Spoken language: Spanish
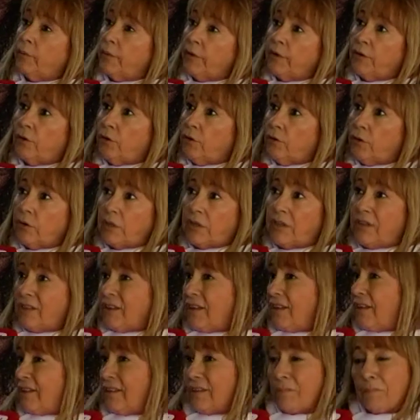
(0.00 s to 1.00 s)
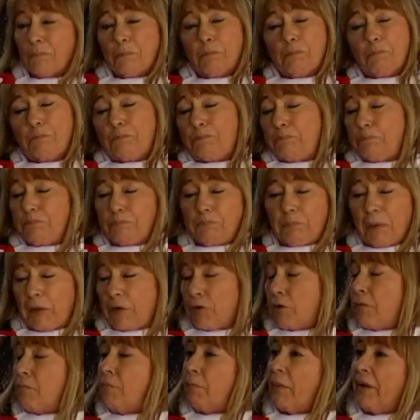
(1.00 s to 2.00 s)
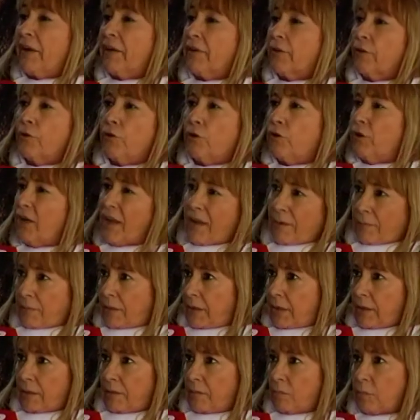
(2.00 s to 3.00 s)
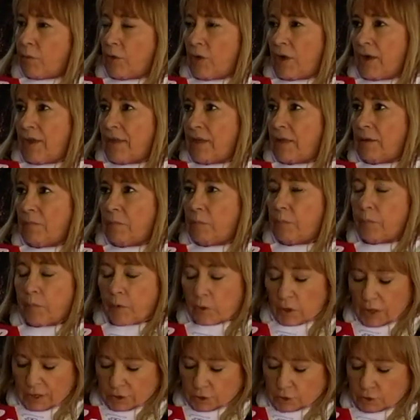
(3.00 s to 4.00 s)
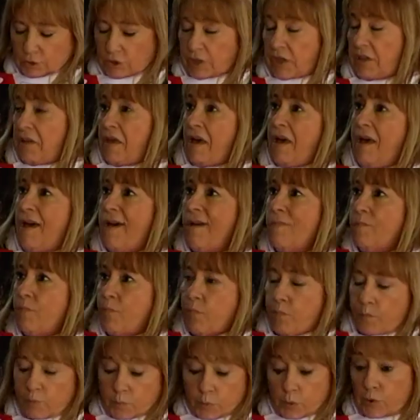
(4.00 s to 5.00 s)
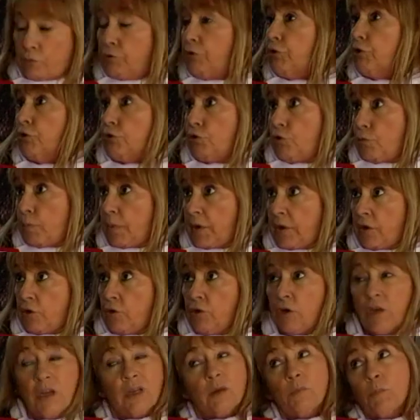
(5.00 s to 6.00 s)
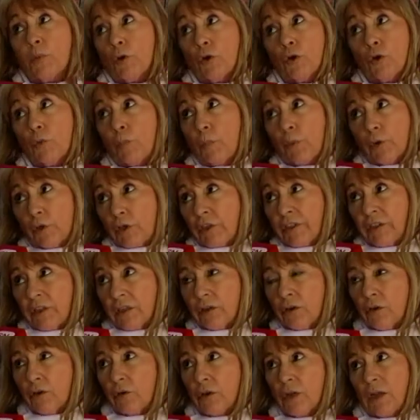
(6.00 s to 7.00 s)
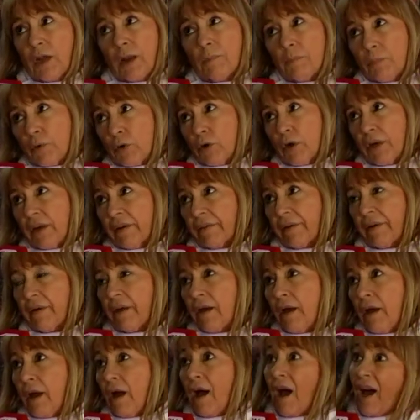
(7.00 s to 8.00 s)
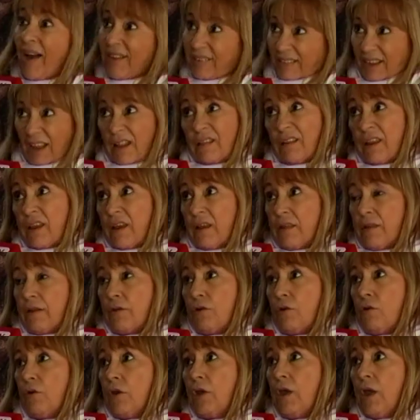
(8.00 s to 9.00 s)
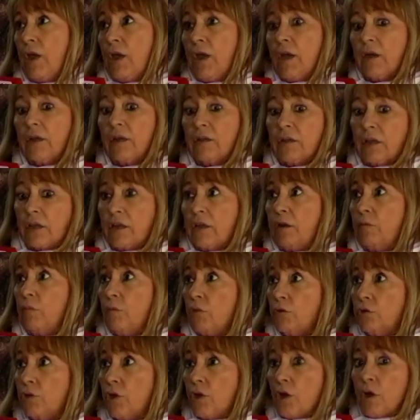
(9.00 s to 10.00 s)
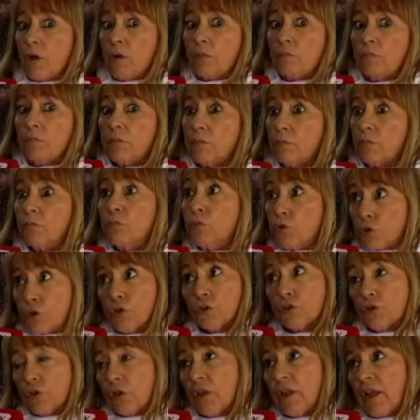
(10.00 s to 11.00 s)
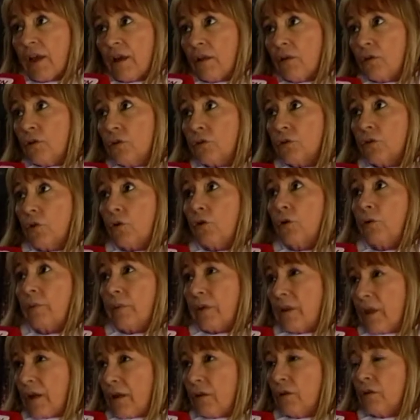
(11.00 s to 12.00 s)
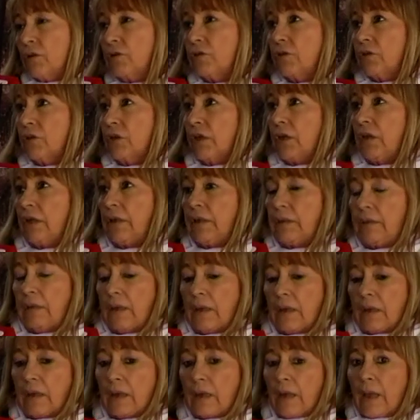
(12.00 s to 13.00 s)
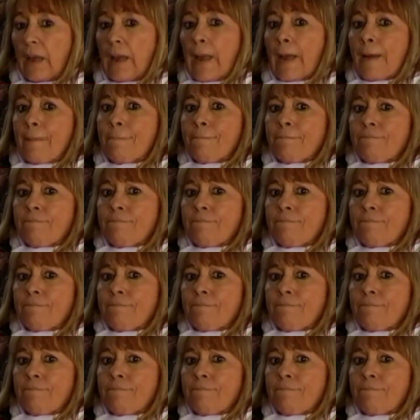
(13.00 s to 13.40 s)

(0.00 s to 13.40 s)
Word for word: olvido, pero imperdonable por la, por la sociedad, por nuestros superiores y por los políticos de la posguerra hasta el día de hoy que tenemos muchos soldados olvidados este,